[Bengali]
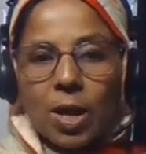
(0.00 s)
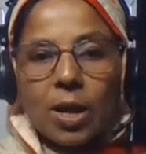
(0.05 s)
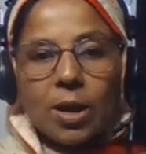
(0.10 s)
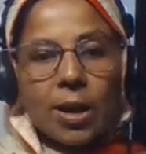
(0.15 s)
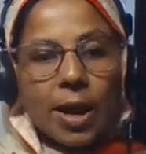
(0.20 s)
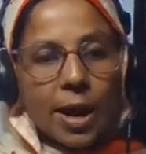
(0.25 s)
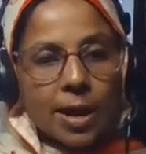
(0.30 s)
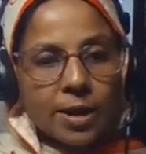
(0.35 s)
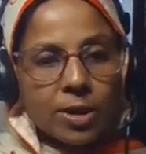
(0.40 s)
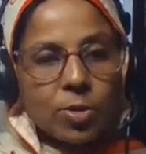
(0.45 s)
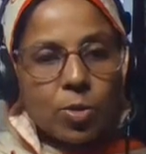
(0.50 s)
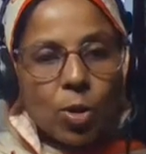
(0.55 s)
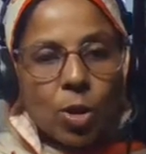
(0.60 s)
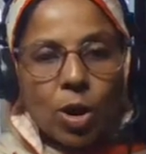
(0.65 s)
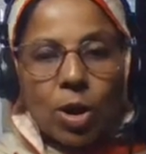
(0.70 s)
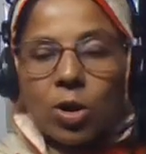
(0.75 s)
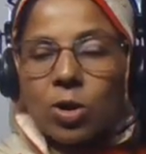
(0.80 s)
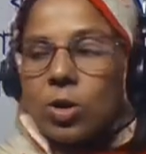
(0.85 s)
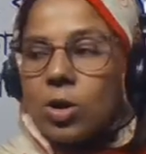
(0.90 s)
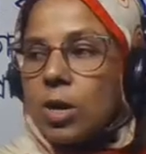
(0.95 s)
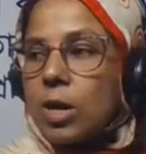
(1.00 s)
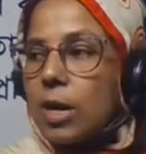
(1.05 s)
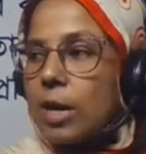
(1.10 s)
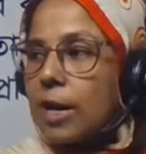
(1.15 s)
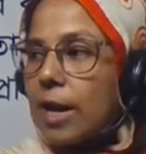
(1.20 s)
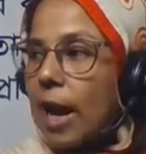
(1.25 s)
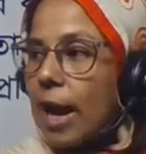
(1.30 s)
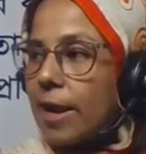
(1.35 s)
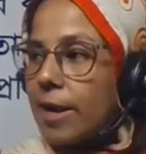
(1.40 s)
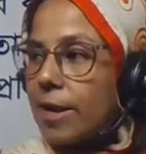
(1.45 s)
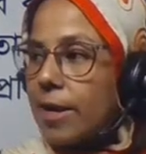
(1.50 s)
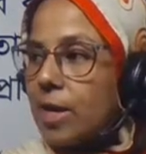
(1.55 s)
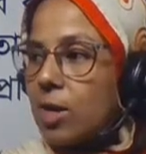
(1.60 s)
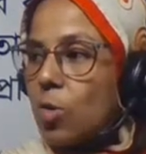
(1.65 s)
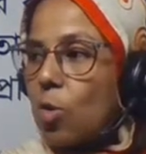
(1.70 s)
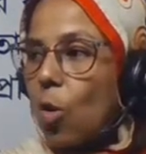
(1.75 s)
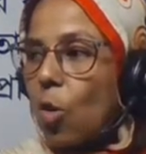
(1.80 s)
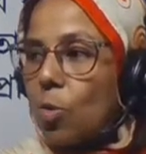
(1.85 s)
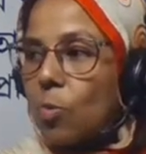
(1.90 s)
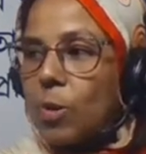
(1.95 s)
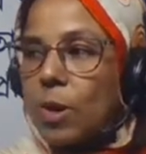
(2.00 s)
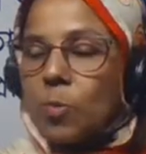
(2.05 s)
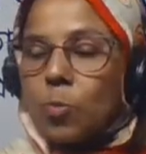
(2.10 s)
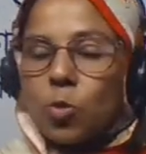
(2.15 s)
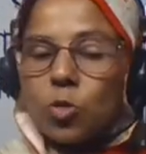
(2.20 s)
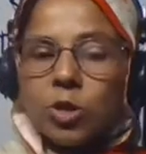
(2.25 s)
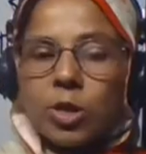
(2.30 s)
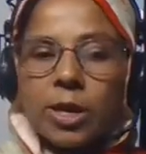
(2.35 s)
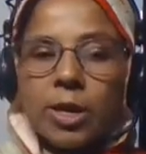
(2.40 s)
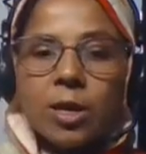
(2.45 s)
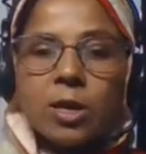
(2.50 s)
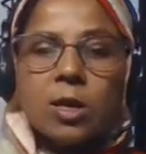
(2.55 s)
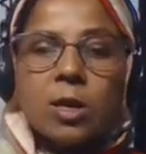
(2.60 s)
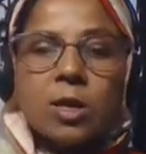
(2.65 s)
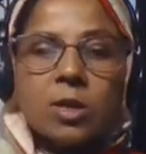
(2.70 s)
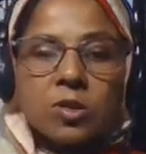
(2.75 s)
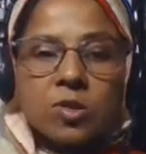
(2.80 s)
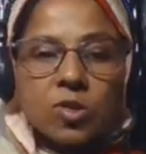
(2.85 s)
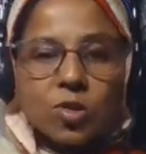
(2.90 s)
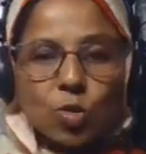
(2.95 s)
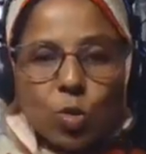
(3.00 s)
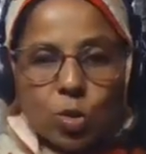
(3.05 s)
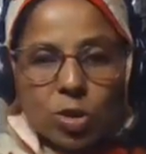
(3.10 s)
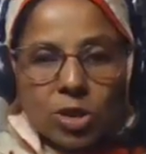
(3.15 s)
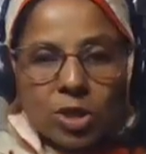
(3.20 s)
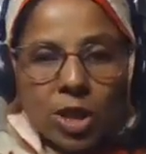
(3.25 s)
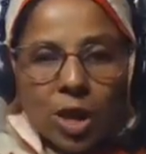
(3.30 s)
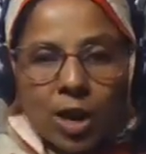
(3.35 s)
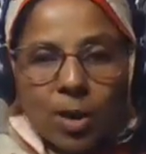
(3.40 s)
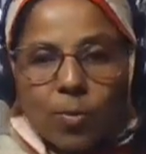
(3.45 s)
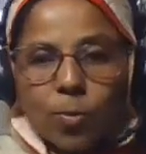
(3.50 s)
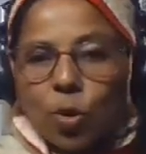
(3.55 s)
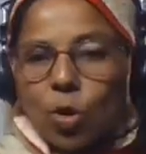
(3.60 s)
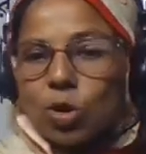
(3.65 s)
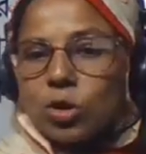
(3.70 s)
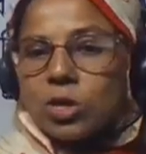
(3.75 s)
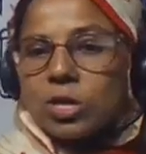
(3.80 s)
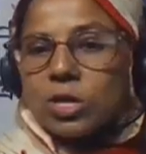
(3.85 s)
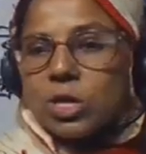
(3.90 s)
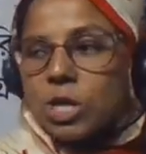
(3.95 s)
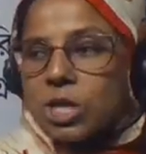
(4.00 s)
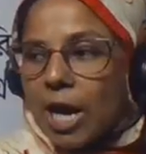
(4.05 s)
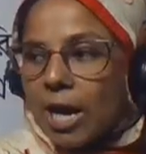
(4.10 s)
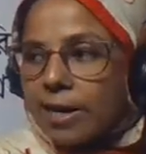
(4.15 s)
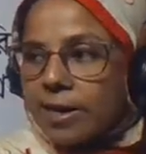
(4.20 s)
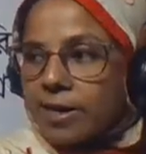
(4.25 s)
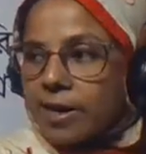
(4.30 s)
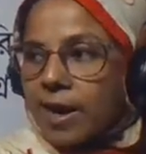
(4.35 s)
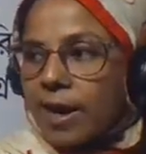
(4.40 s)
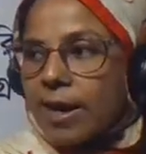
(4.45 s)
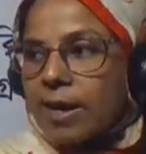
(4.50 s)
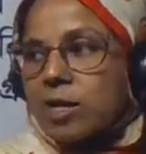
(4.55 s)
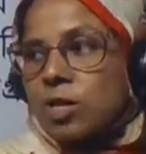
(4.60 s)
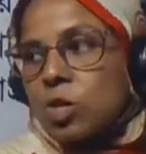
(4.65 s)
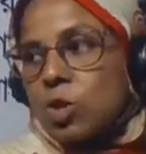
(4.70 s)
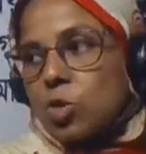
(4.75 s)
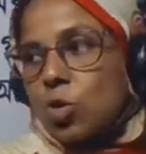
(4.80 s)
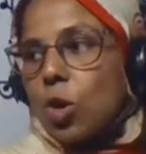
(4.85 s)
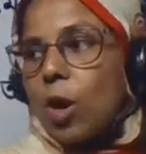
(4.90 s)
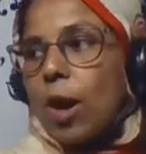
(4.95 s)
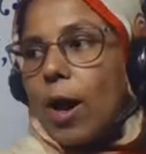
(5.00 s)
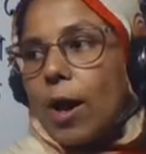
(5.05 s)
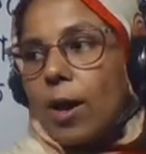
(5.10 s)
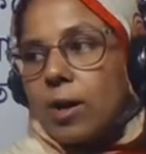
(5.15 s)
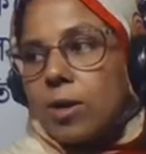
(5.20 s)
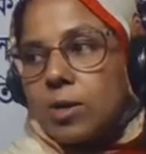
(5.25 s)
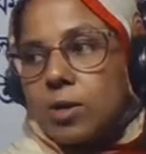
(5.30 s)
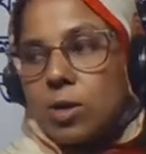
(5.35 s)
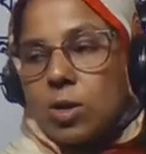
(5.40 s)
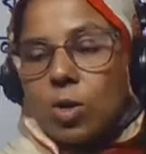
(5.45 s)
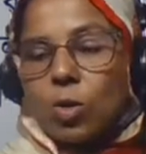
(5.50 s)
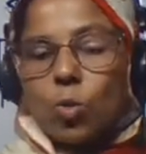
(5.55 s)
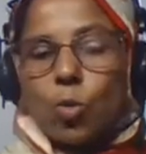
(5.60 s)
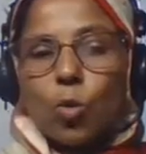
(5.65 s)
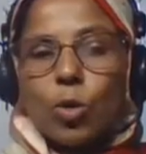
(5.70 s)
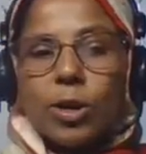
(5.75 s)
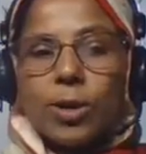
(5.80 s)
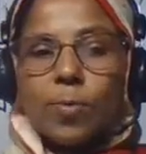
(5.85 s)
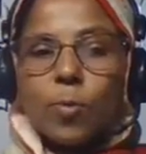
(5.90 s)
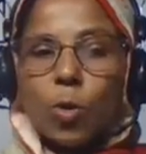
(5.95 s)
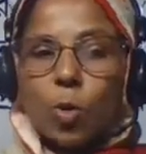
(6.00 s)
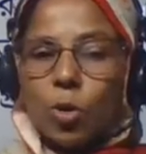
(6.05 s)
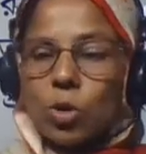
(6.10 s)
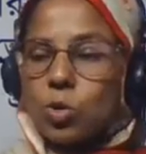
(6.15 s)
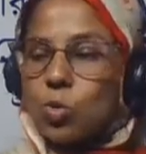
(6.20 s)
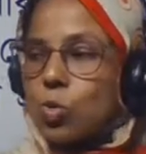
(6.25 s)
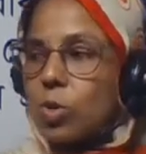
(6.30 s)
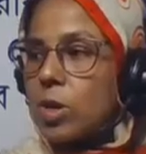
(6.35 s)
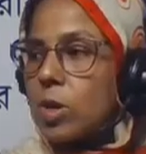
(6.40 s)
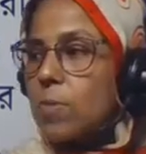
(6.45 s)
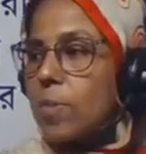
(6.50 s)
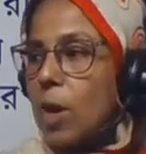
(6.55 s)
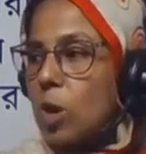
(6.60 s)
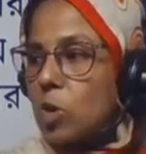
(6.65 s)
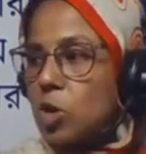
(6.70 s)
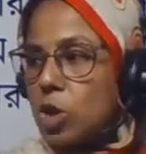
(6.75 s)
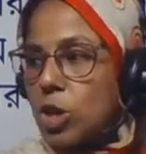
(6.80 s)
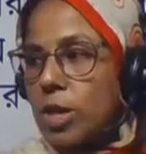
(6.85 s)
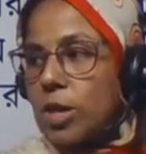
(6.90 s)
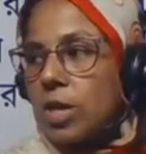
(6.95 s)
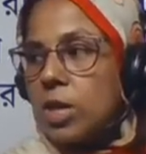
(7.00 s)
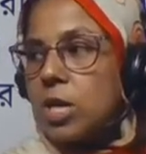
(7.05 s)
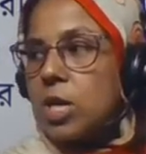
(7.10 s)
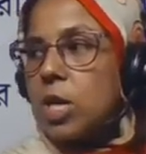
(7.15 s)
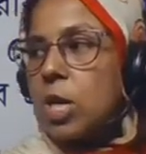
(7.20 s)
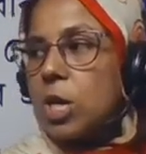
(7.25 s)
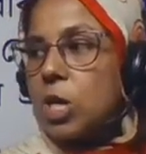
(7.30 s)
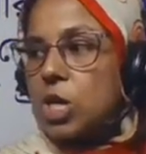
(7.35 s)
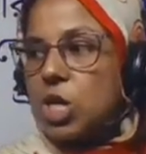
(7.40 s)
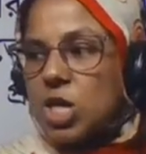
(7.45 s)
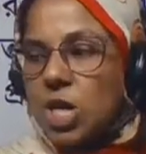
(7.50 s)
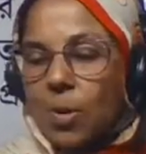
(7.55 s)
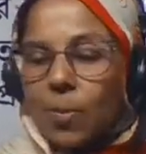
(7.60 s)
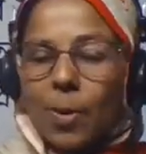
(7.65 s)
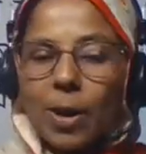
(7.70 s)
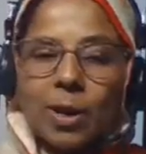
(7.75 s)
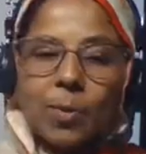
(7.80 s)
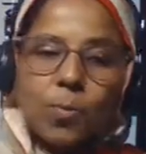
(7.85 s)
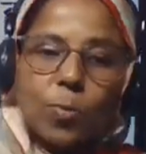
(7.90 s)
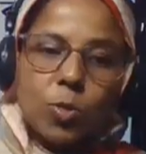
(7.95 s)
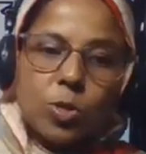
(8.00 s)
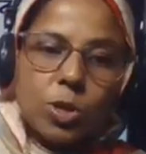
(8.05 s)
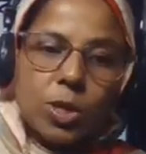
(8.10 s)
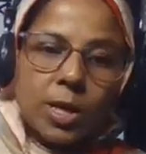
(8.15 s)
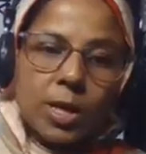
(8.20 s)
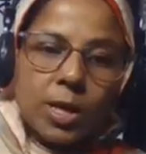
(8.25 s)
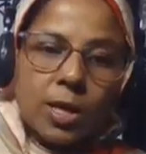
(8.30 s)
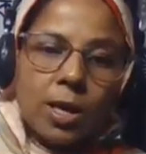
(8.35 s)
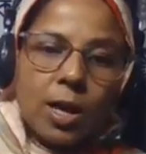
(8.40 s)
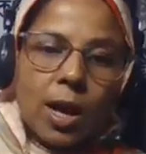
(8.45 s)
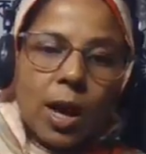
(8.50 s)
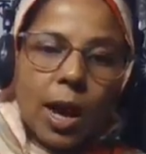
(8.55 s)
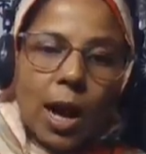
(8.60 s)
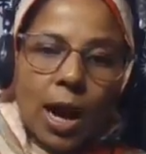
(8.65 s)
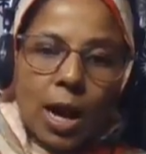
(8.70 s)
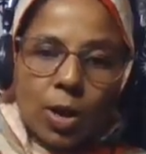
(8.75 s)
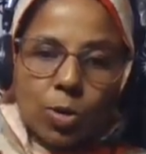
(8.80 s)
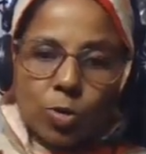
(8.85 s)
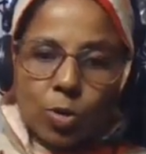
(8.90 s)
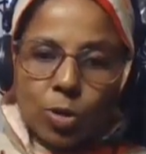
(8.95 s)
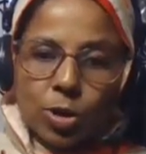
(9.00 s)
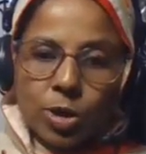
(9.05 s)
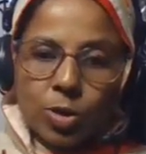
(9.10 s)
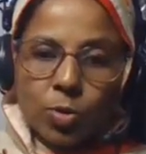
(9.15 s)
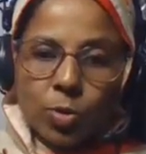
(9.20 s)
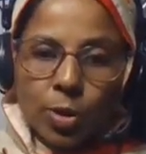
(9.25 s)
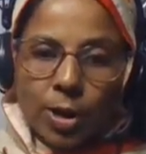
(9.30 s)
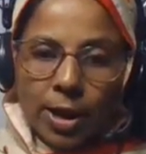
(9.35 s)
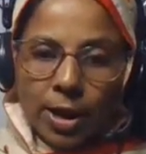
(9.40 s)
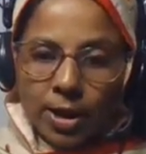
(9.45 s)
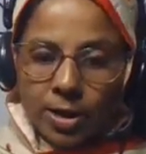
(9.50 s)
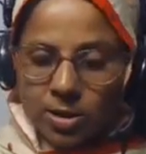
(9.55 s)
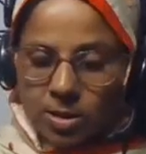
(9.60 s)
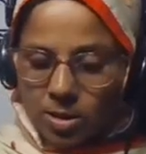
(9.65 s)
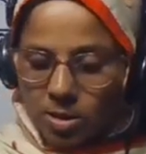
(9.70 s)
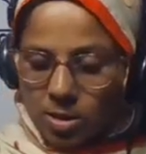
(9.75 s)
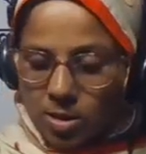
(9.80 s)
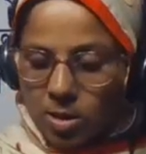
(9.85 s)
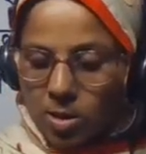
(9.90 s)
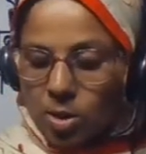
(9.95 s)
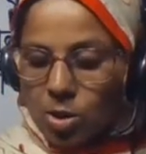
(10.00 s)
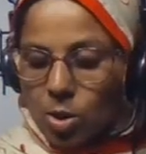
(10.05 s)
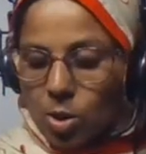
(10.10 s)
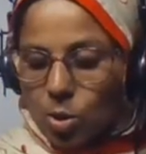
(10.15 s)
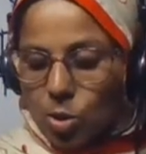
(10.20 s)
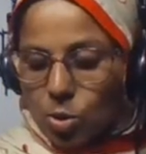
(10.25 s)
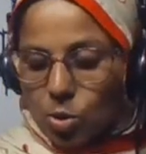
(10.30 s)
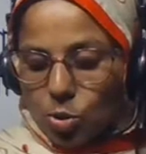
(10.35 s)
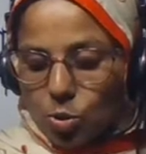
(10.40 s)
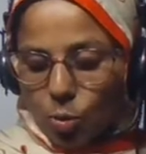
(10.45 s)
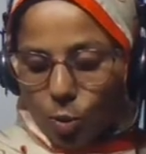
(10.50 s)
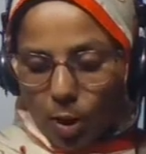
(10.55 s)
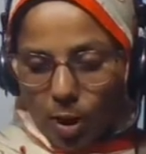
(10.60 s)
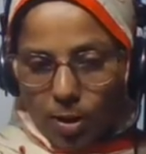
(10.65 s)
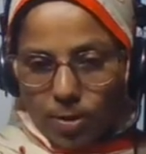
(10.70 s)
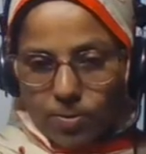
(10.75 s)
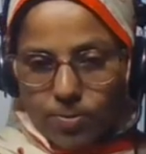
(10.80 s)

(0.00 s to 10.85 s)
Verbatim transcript: নারী ও নারীর কর্মের প্রতি শ্রদ্ধাবোধ জাগিয়ে তোলা গরিব ও দুঃখী মানুষের সেবার প্রতি আগ্রহী করে তোলা